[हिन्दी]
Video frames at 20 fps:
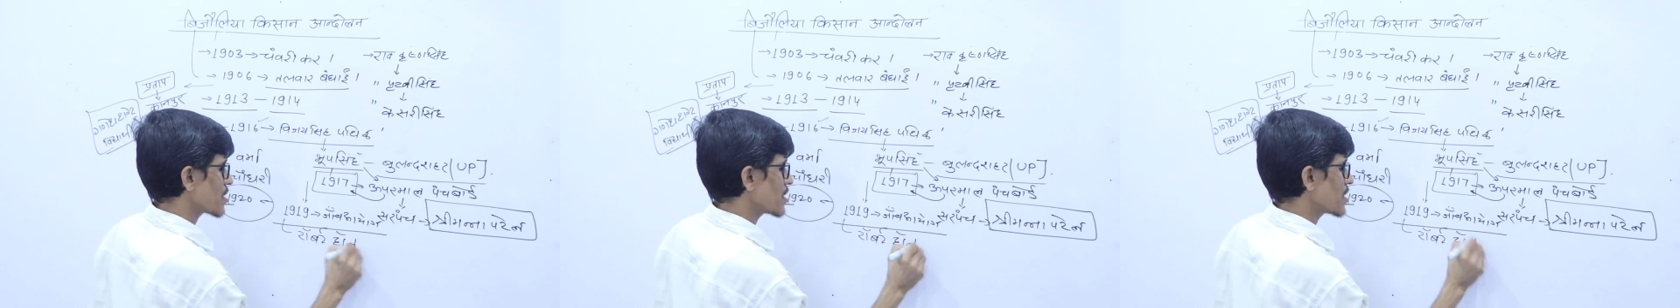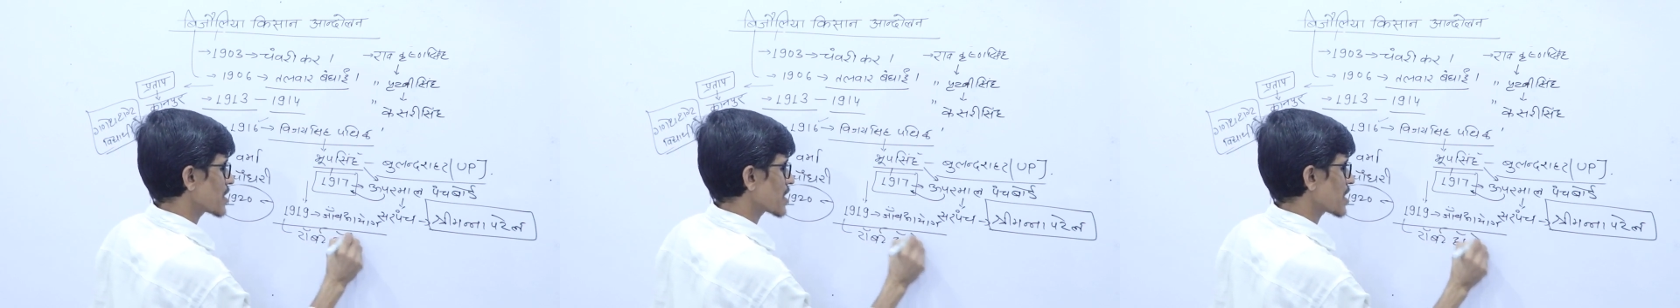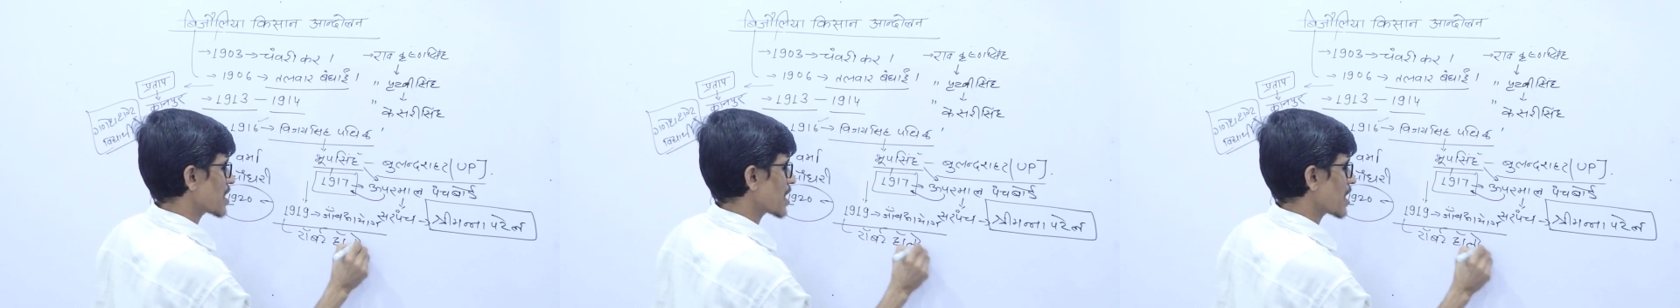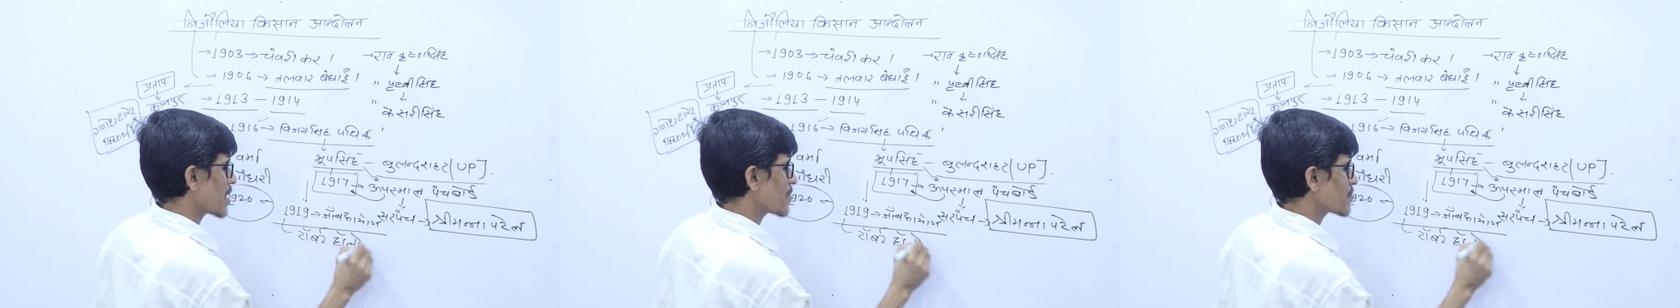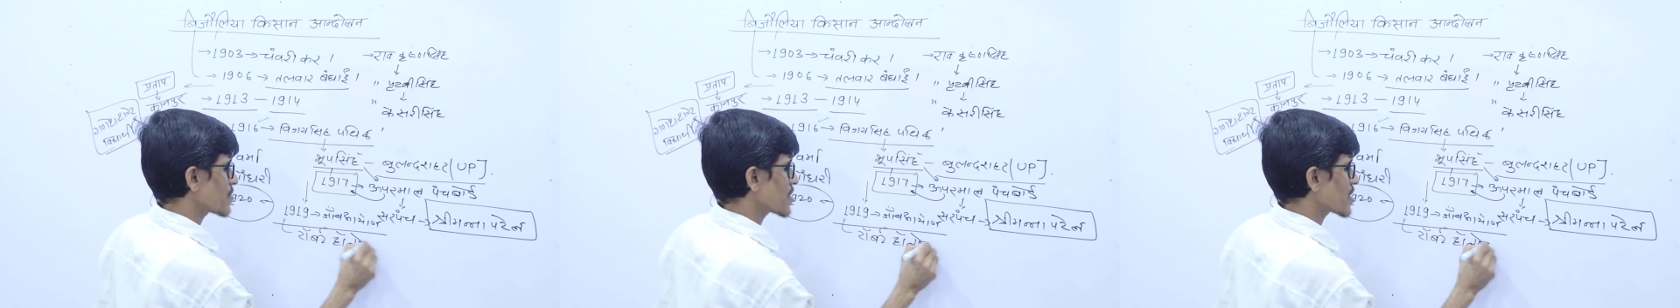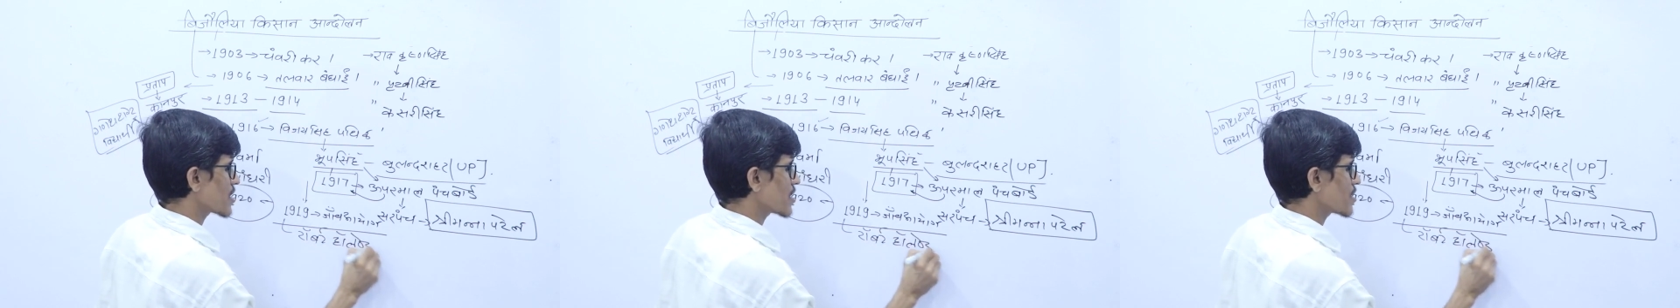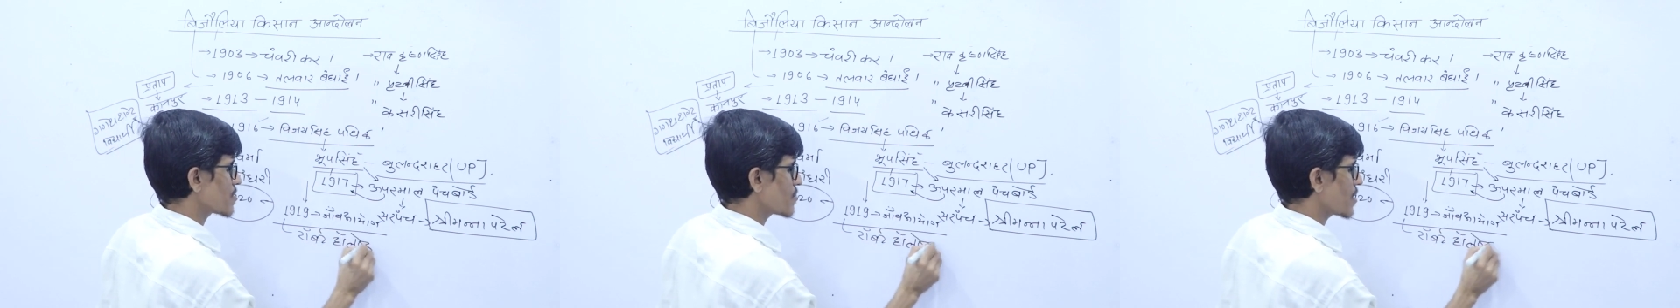इनका नाम भी
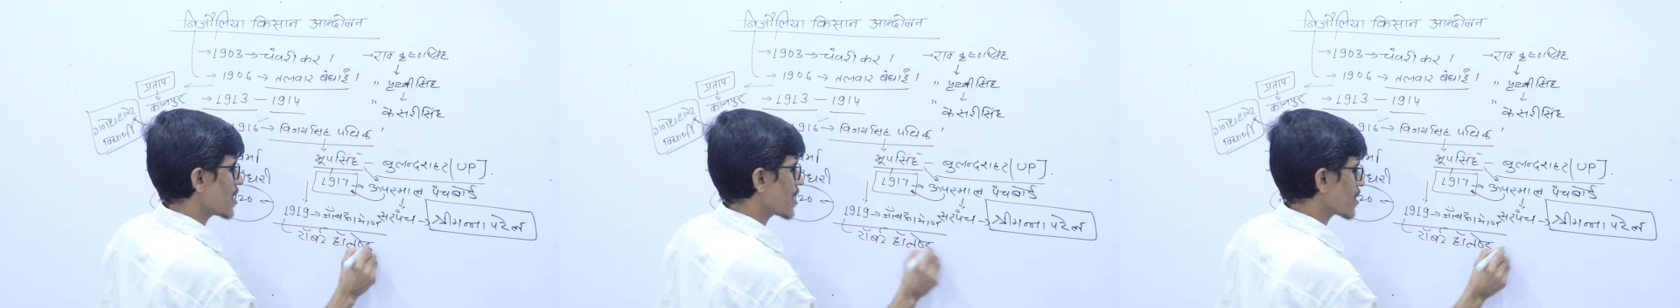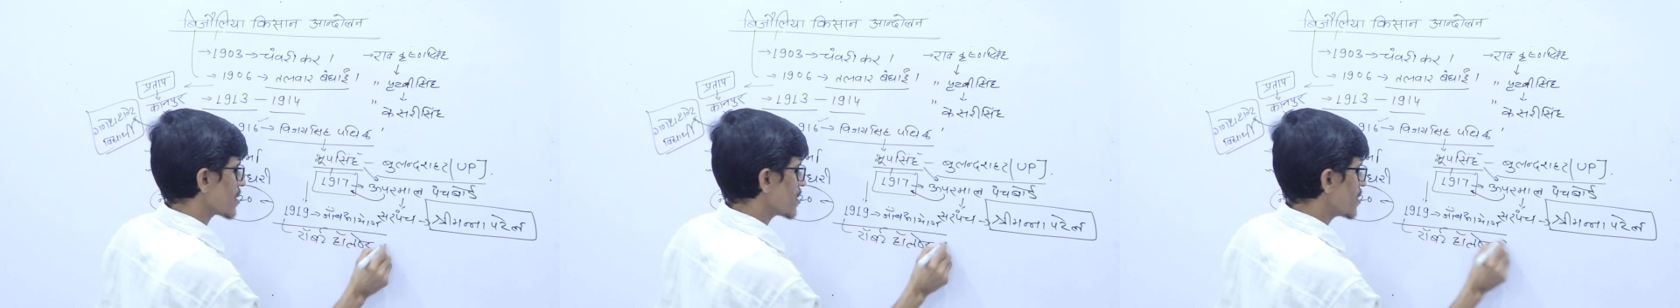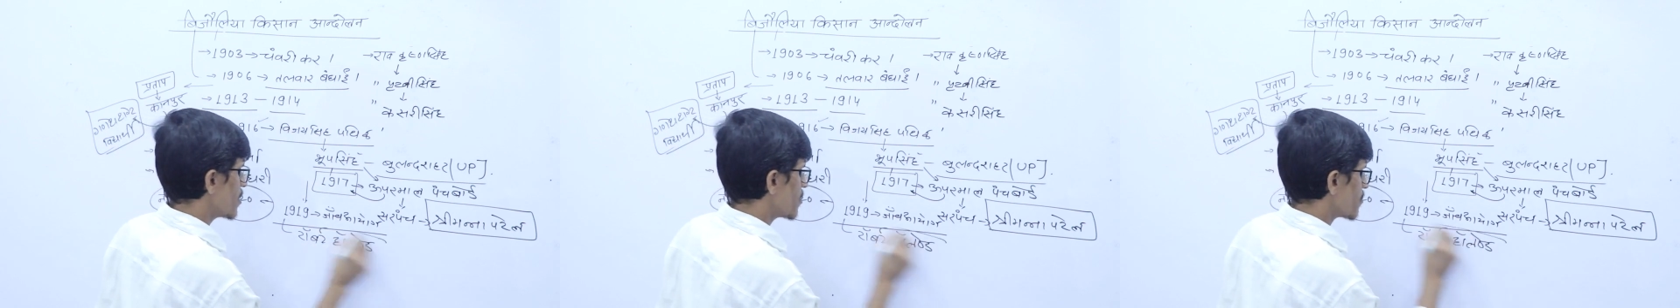कई बार